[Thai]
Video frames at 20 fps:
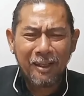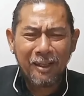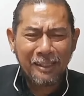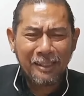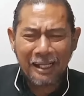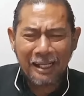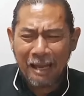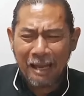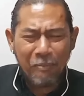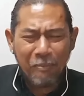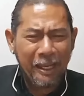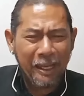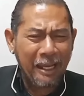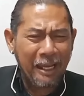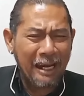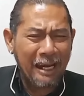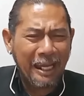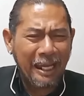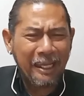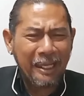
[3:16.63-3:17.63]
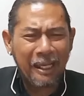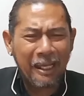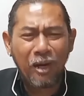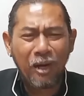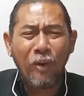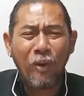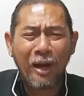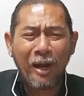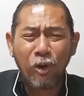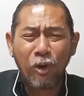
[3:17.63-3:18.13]
ถ้าขับเองไลน์เอง
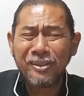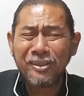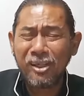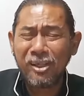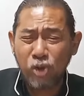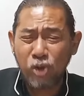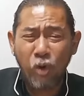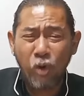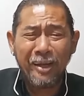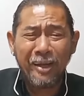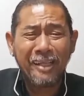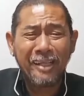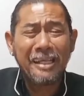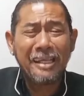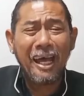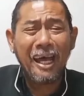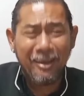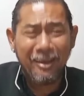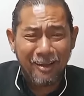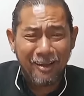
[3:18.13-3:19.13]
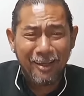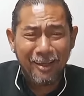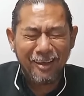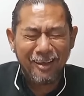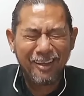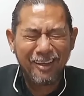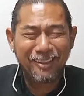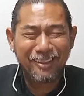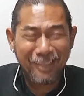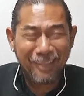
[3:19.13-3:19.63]
ระวังรถจะชนอาจารย์นะ
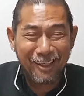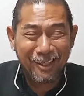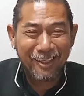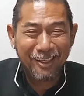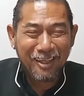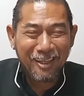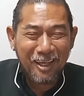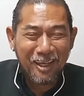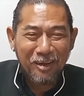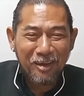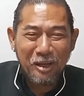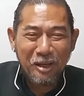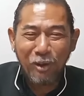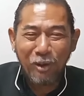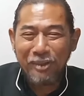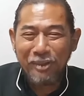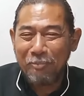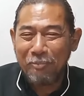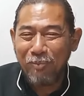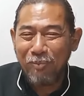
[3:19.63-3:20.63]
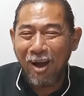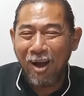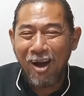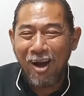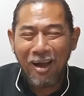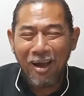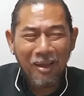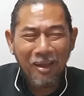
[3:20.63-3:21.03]
จริงเดี๋ยวสิบรอ